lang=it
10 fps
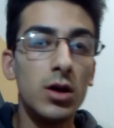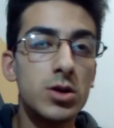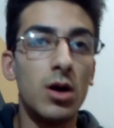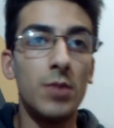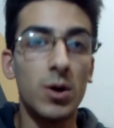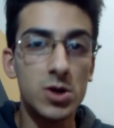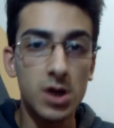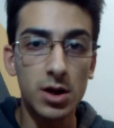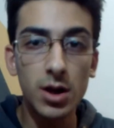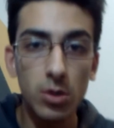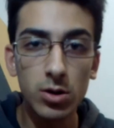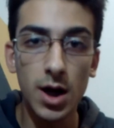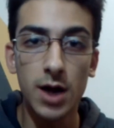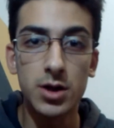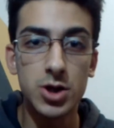Insomma, questo articolo
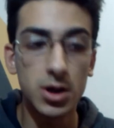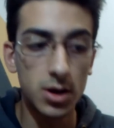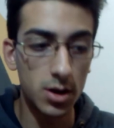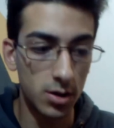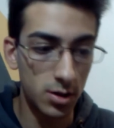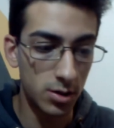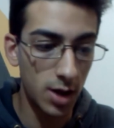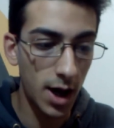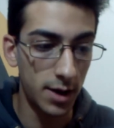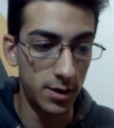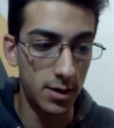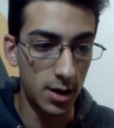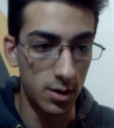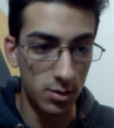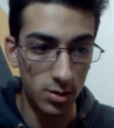13 tratta